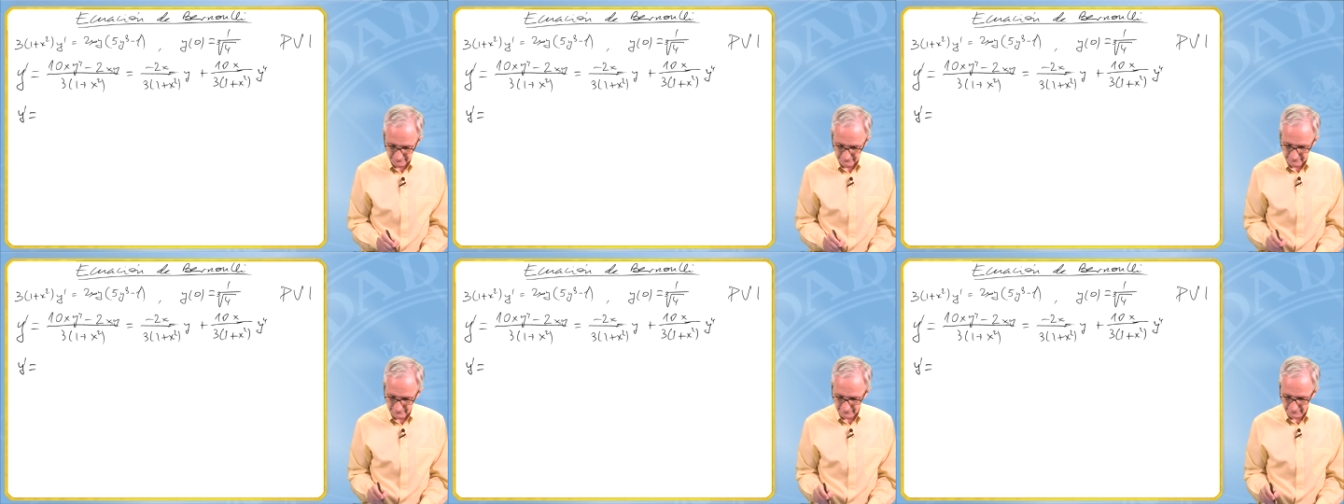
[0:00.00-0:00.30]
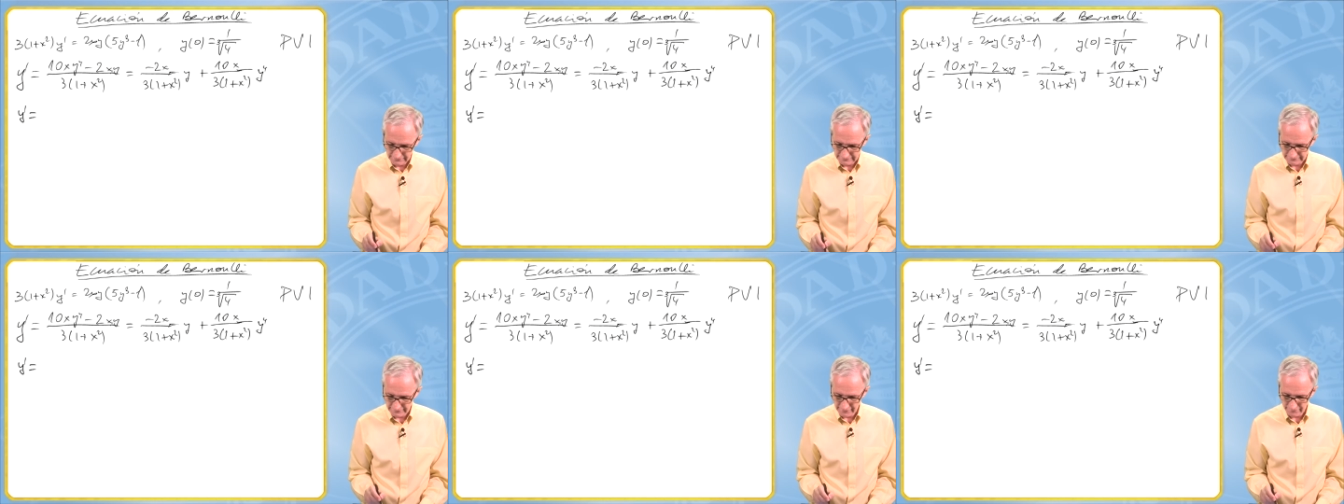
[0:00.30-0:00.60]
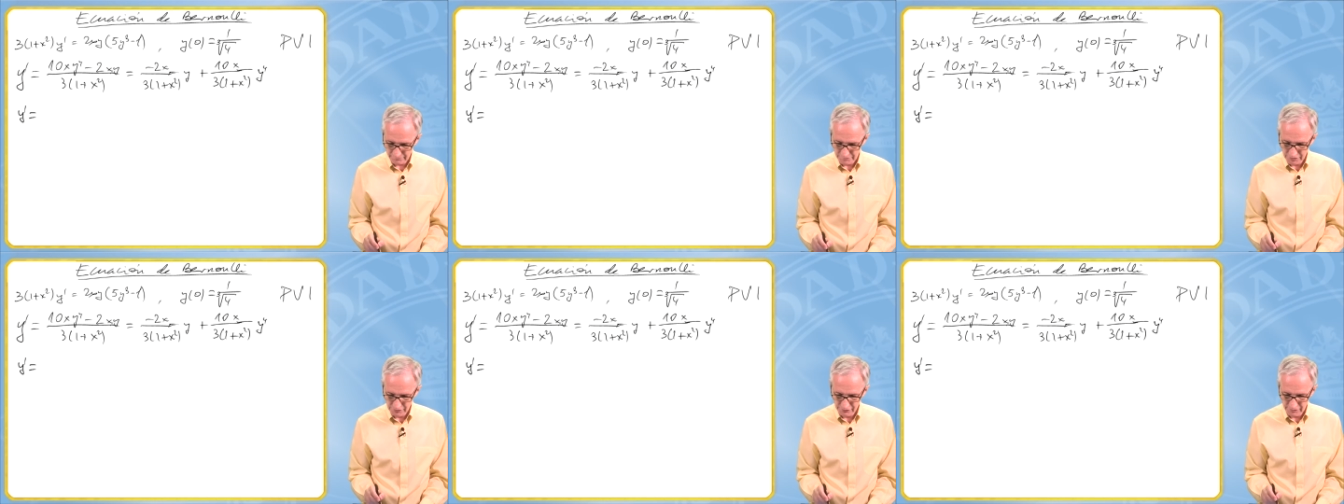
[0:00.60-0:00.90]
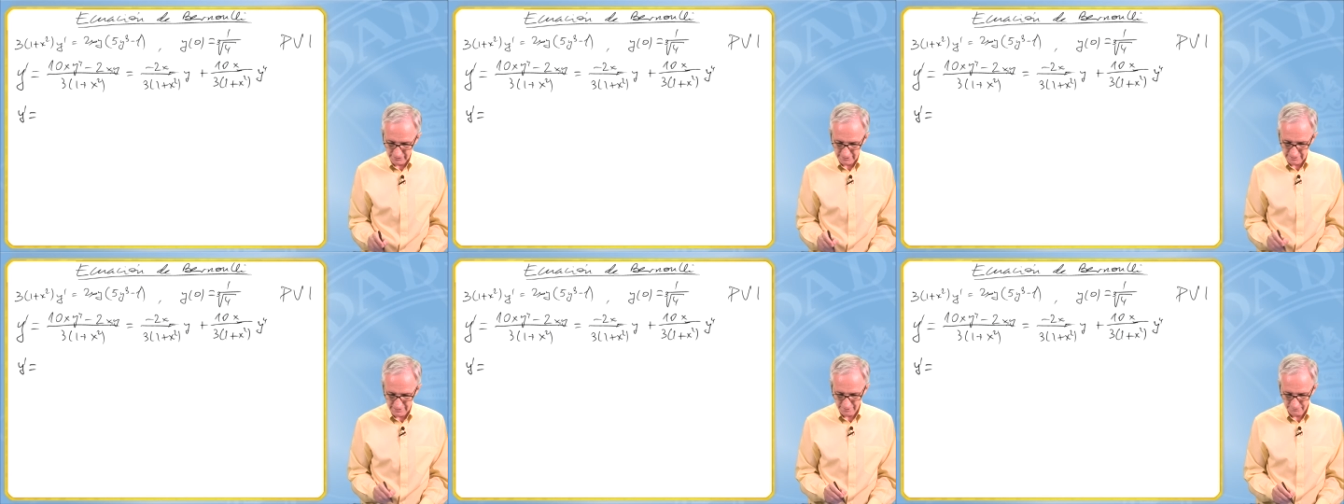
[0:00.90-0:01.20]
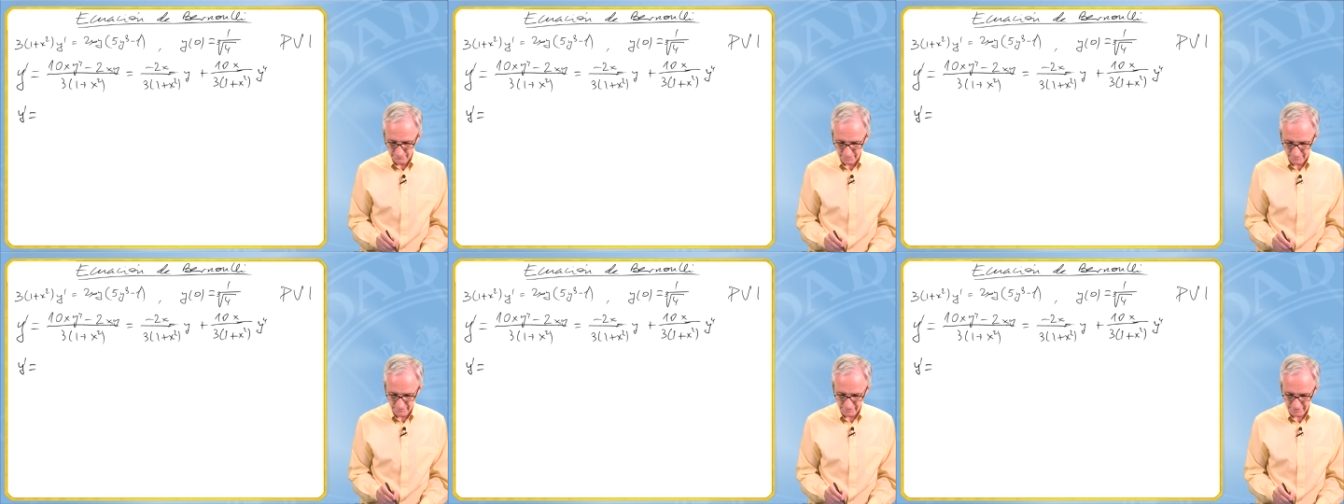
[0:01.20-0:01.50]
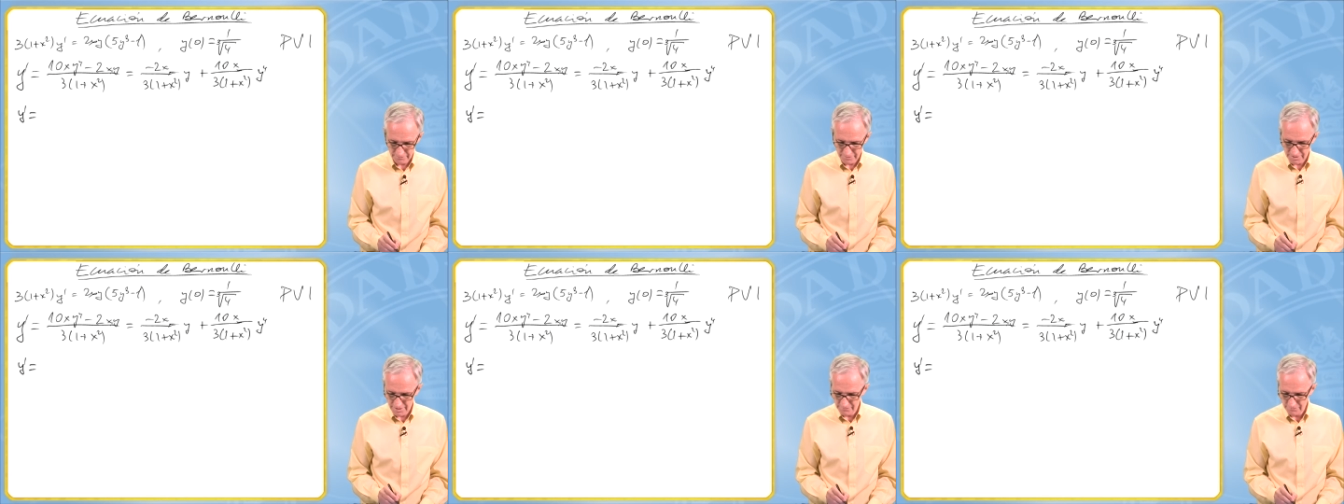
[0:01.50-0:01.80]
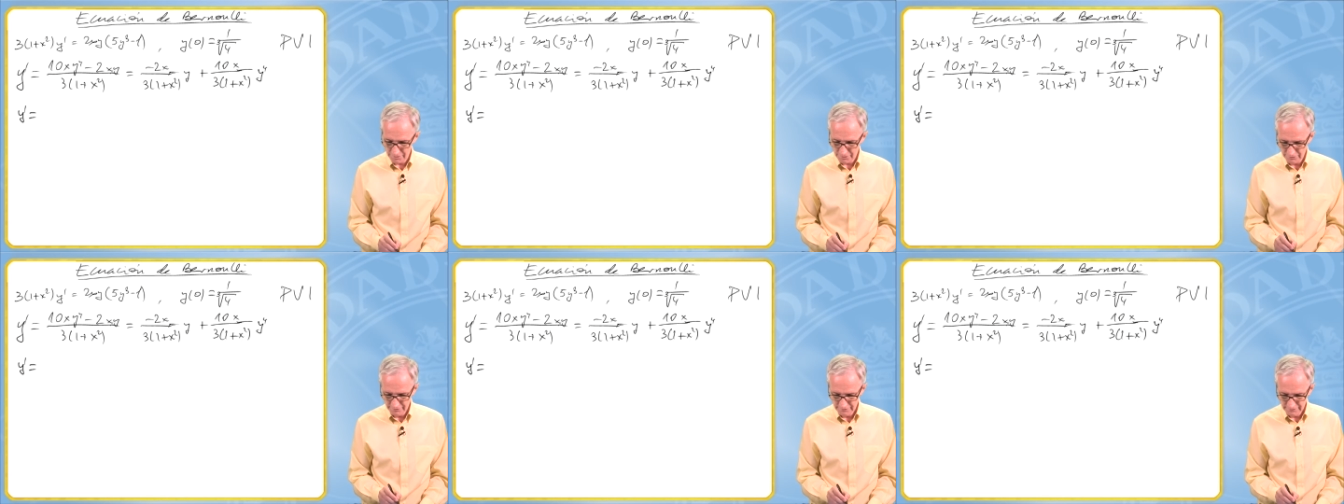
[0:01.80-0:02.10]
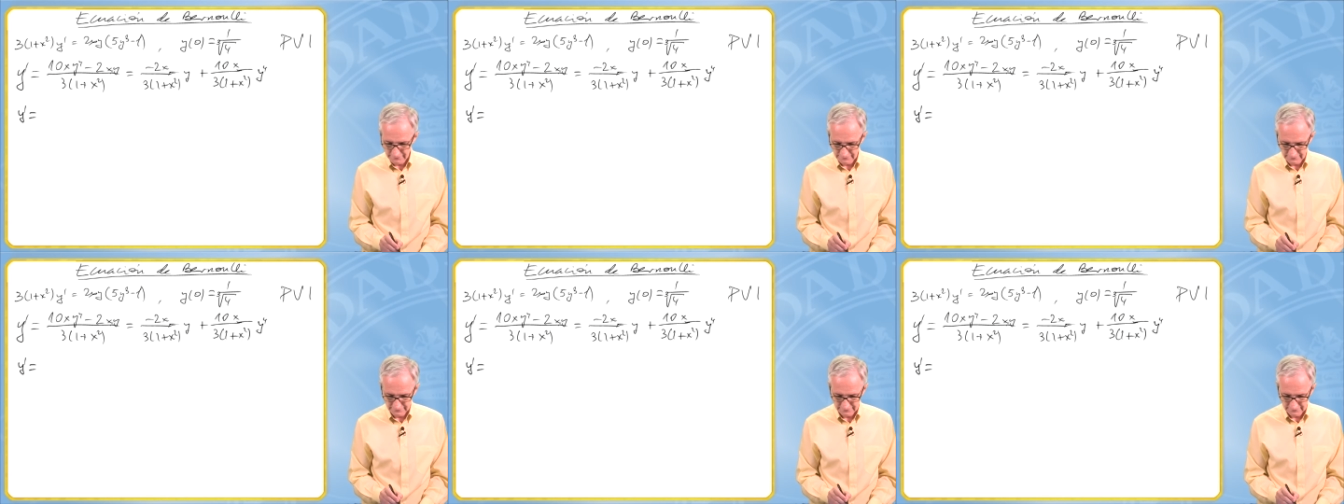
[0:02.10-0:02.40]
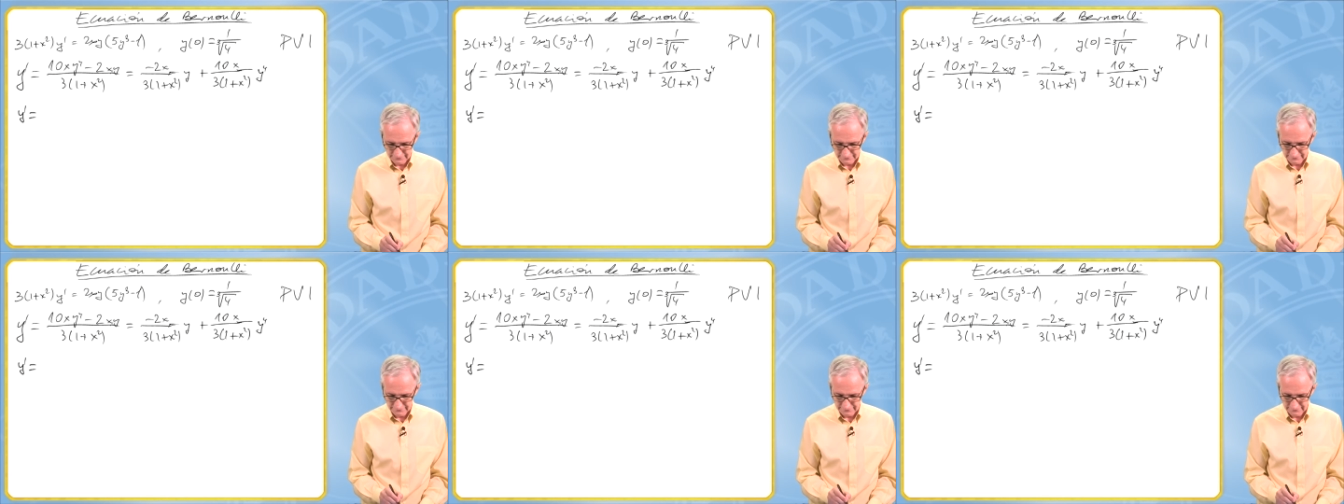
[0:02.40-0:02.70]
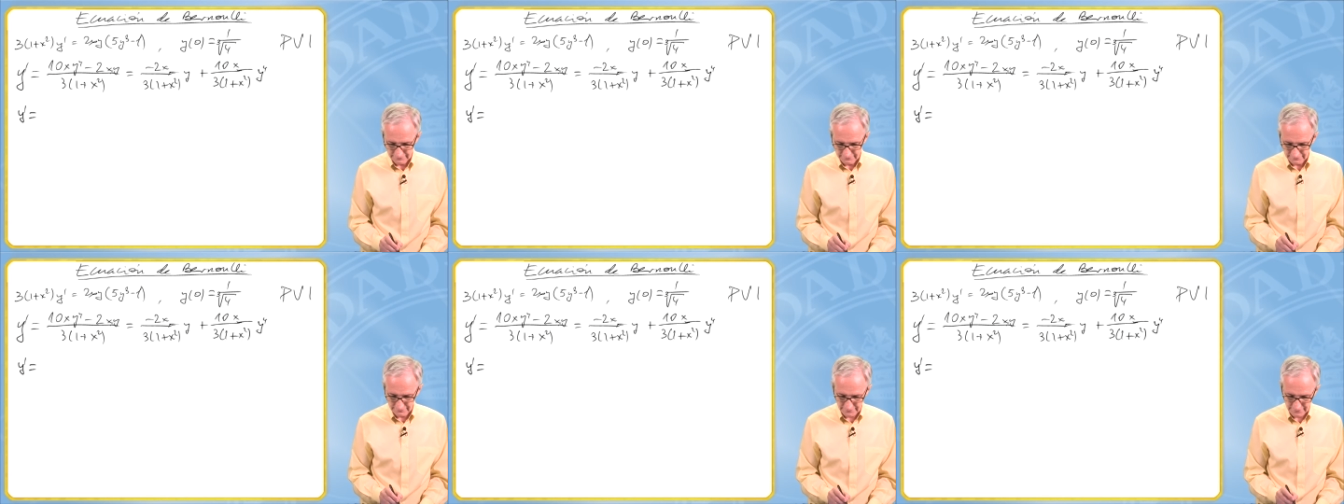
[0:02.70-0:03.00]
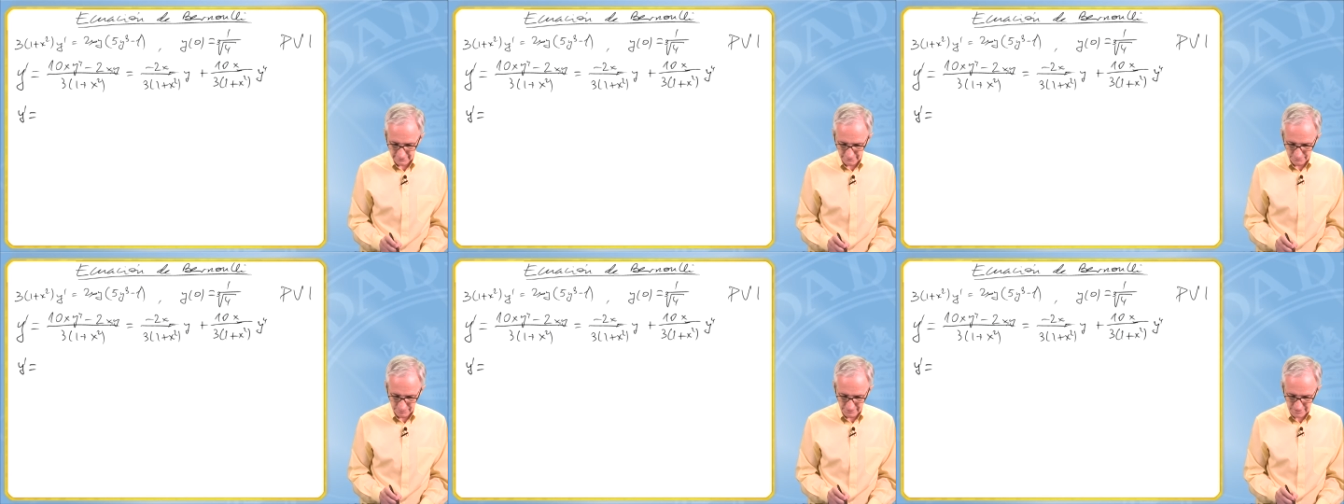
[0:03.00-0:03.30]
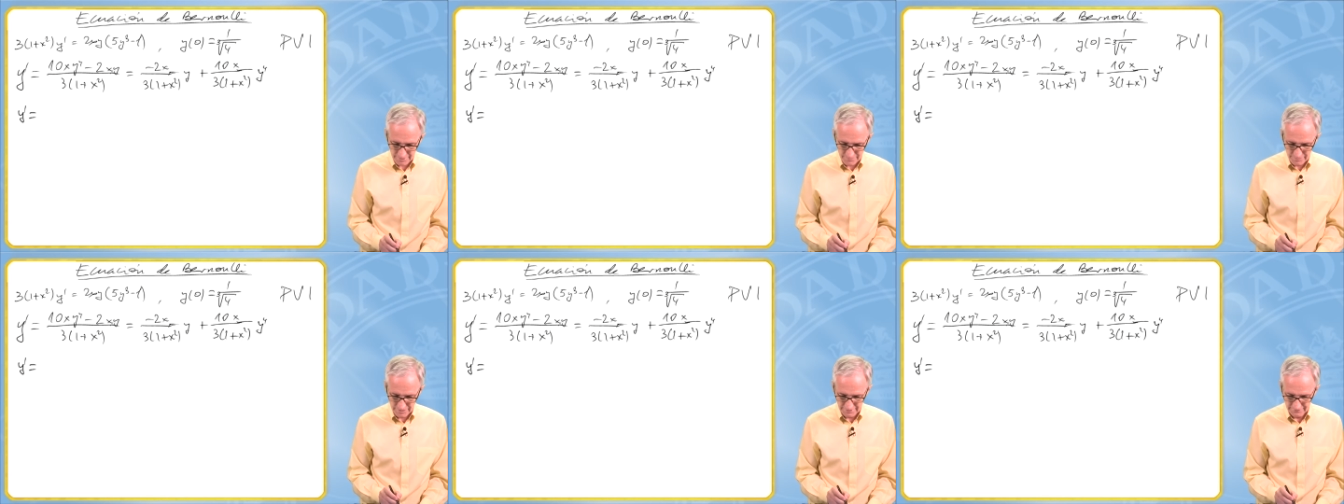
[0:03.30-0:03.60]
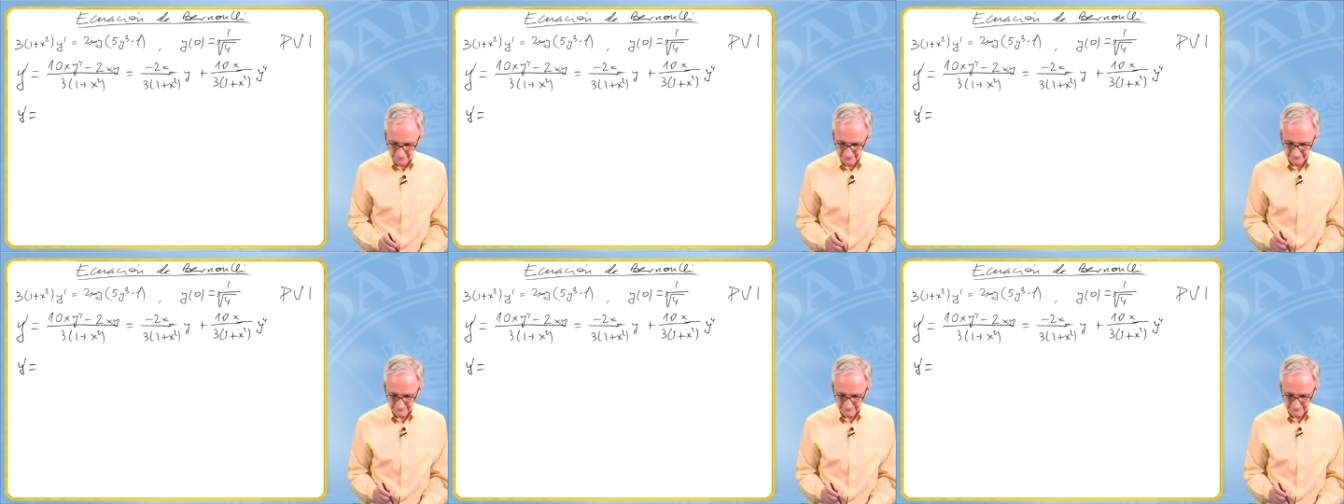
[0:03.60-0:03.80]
el término en i al primer miembro, y prima,